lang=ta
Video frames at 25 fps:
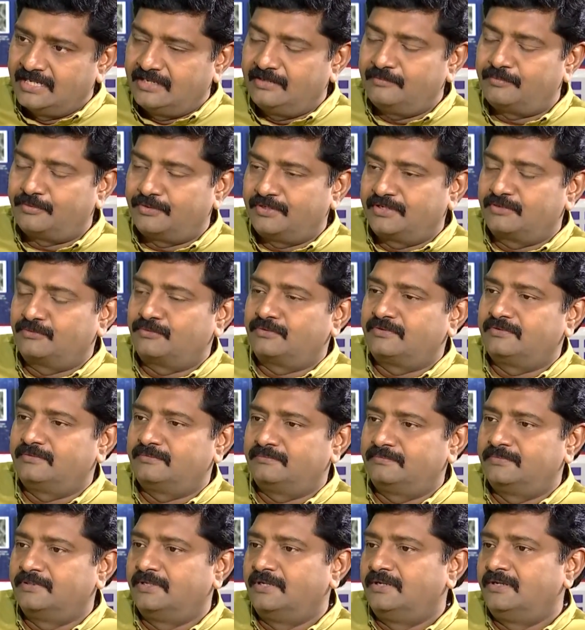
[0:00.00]
இப்போ நீங்கள் ஒரு
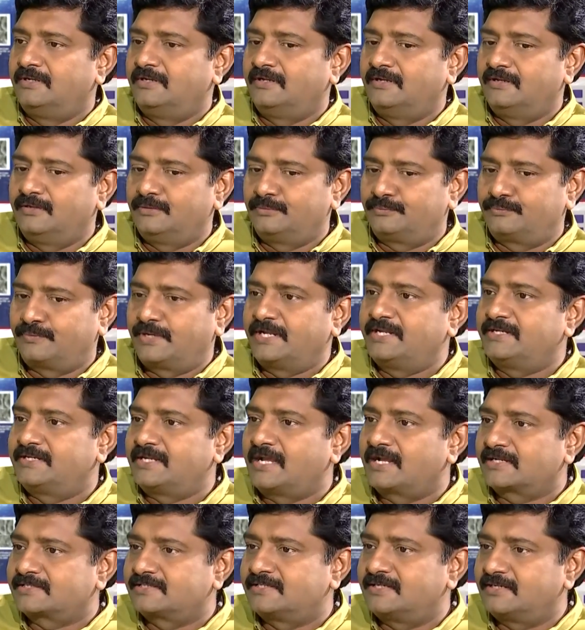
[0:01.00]

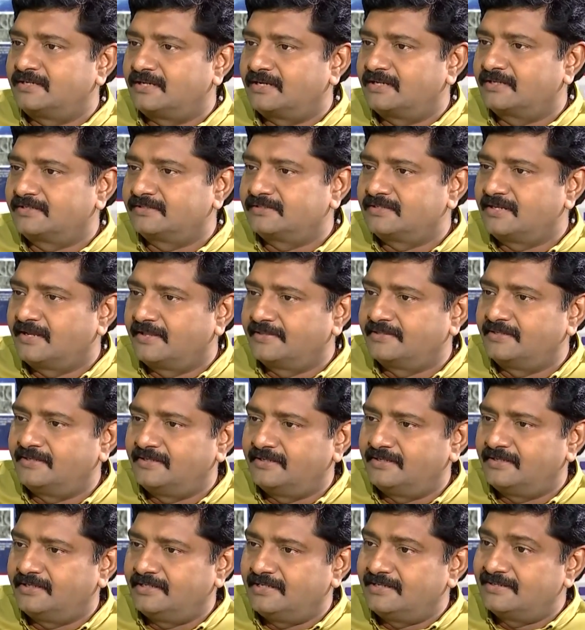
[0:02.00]
ஃப்ளைட் ஆக்சிடென்ட் நடக்குதுன்னா
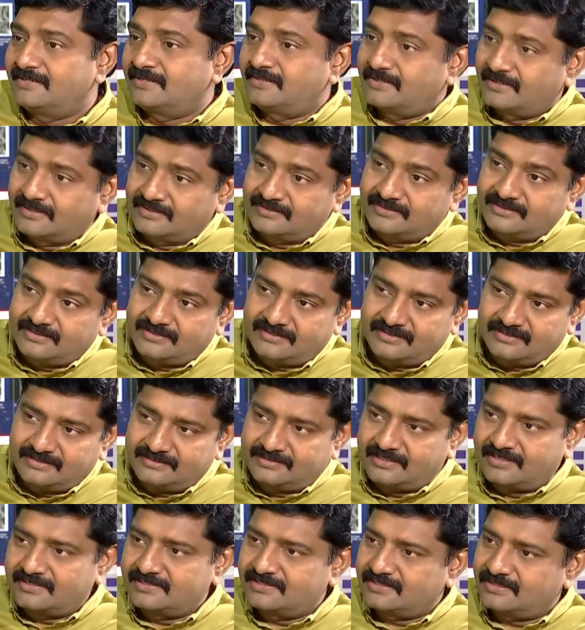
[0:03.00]
அதில் என்ன
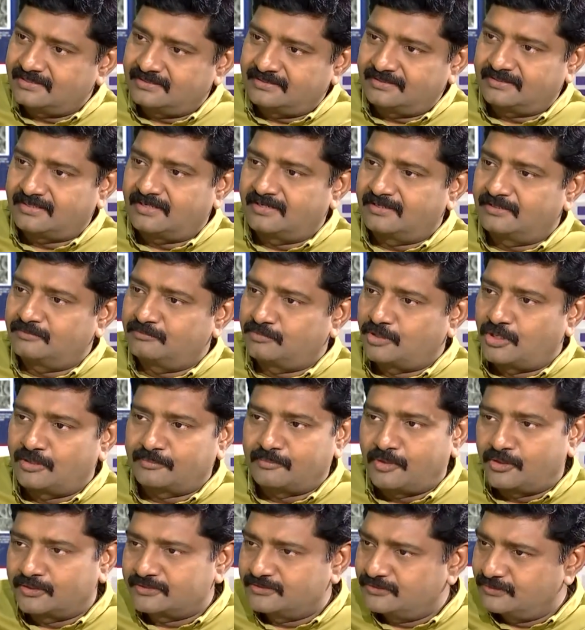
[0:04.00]
நடந்திருக்குன்னு தெரிஞ்சுக்கிறதுக்கான
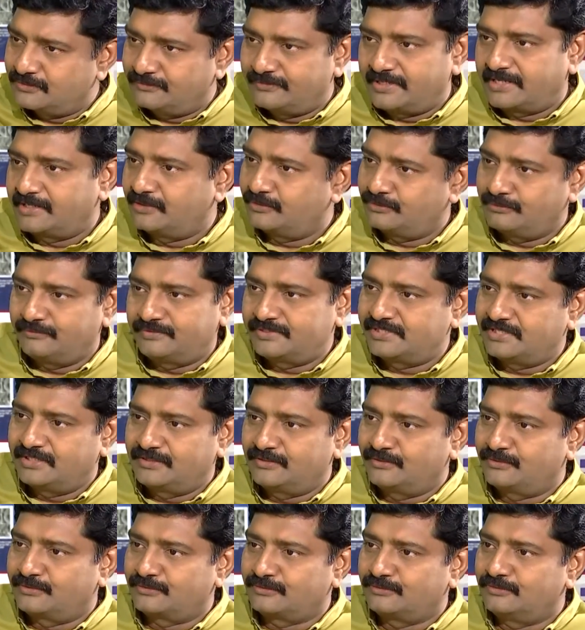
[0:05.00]
பிளாக் பாக்ஸோ வேற
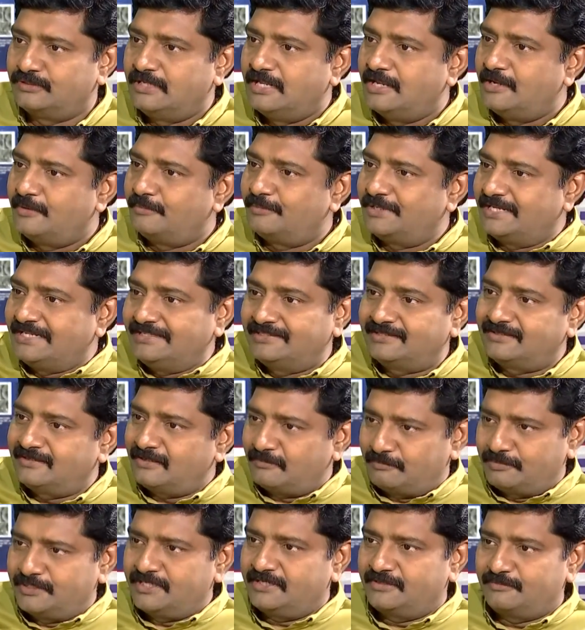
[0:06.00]
விஷயங்களும் இருக்கும் பட் இதில்
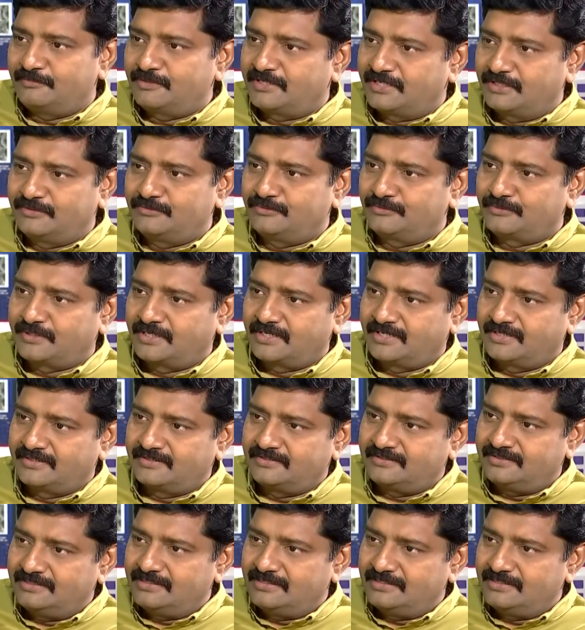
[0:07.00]
அப்படி நமக்கு எதுவும் கிடையாது